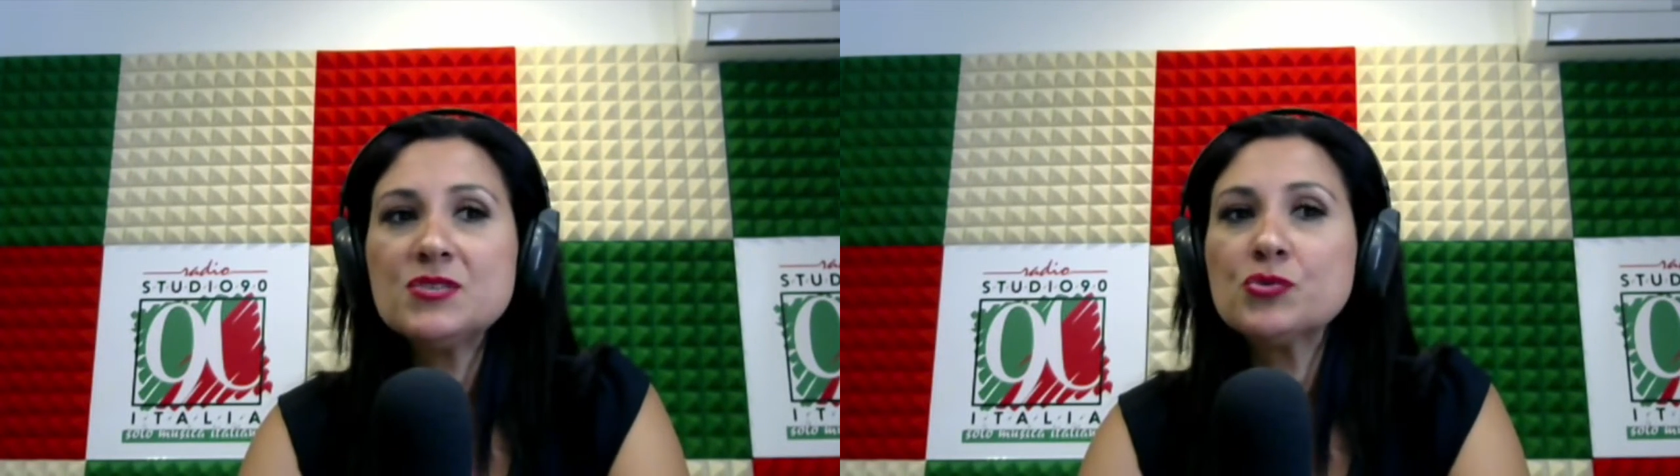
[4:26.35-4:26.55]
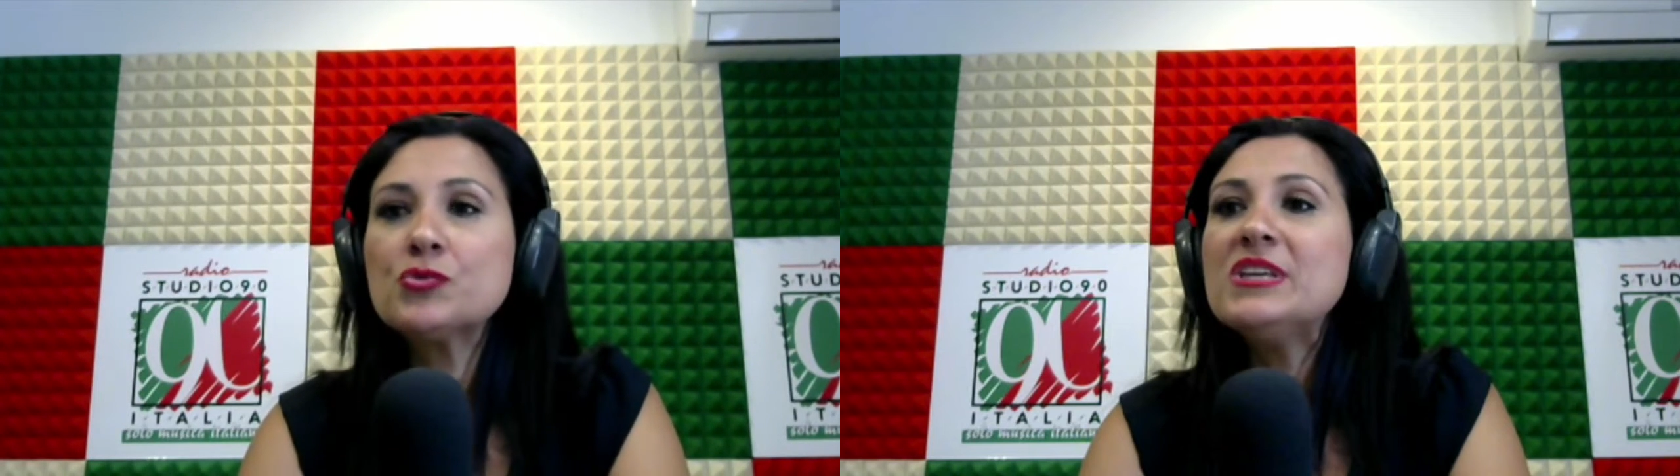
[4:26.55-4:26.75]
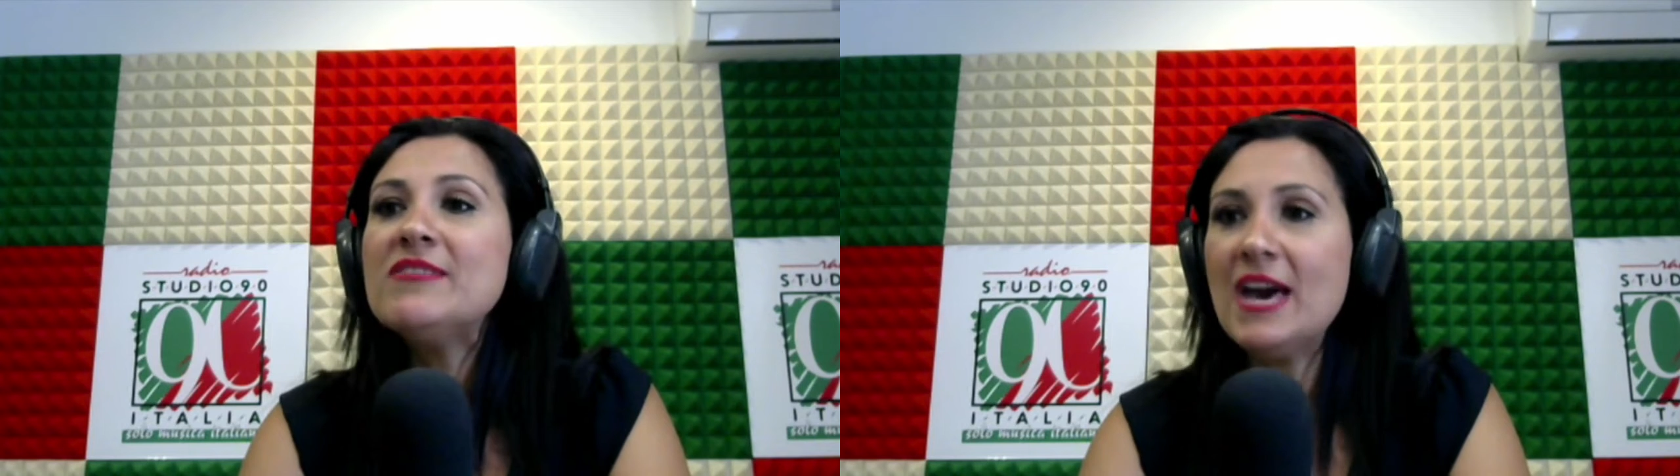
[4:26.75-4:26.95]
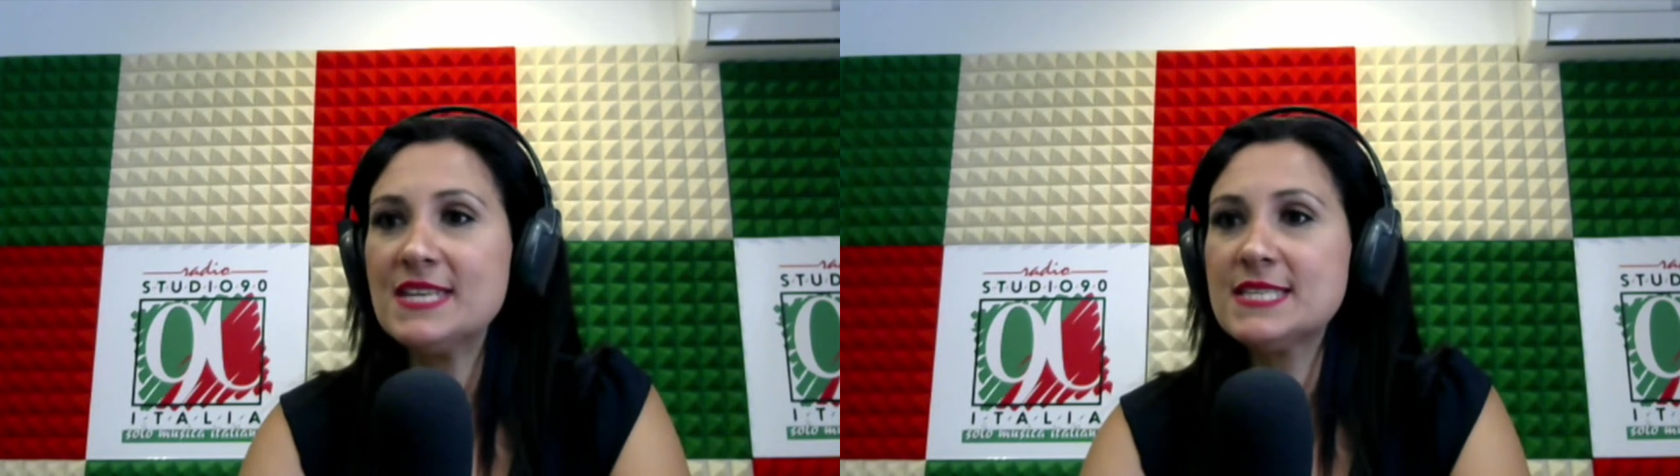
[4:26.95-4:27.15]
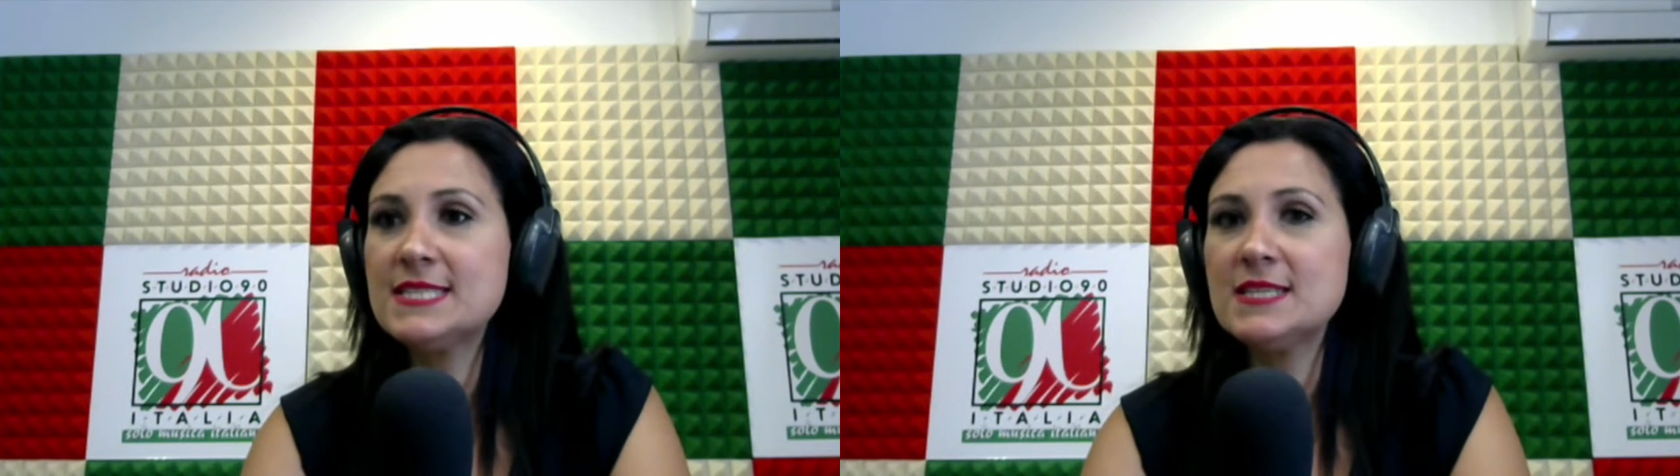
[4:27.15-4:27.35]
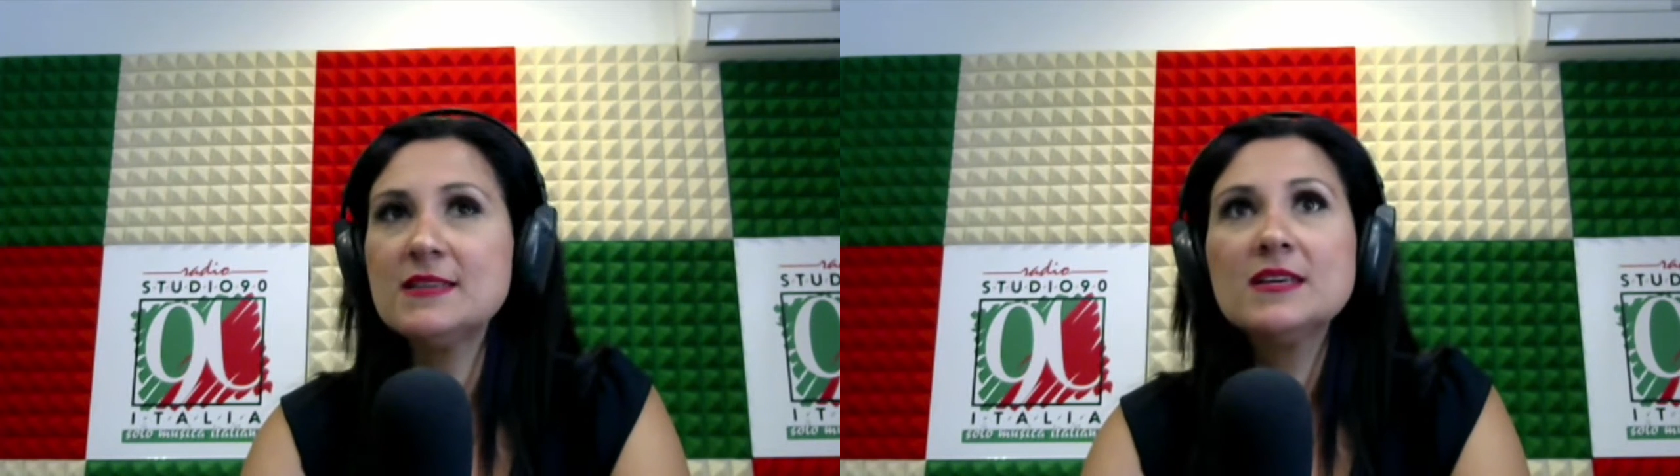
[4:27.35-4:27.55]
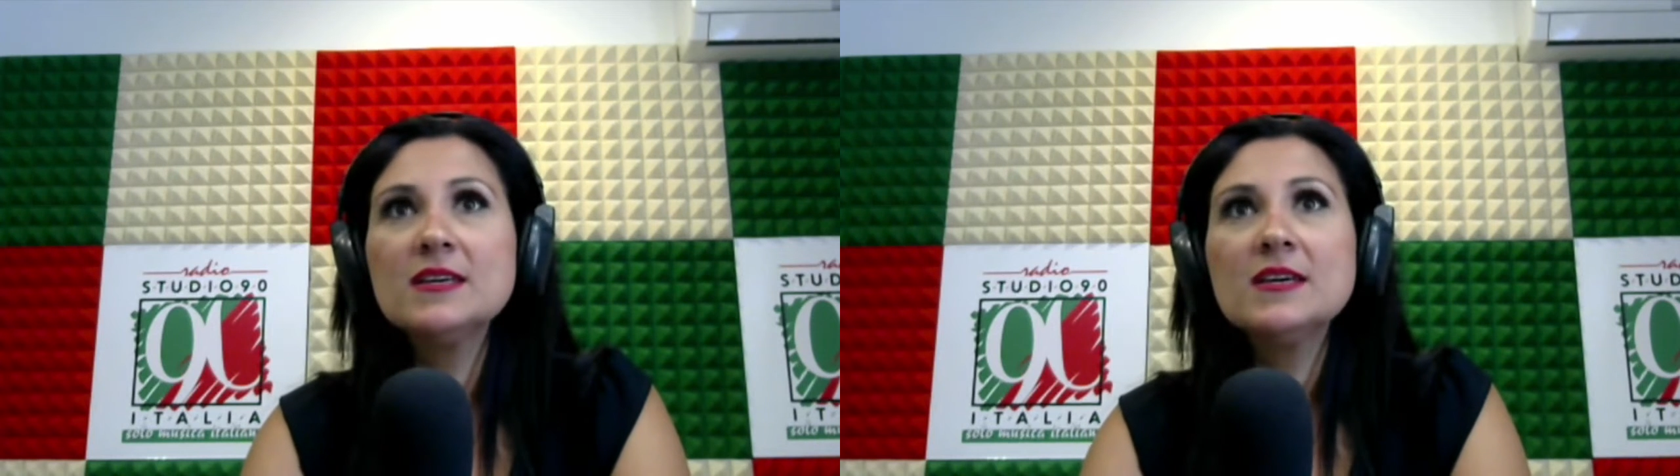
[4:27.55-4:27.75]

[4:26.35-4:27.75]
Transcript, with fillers: sono diversi,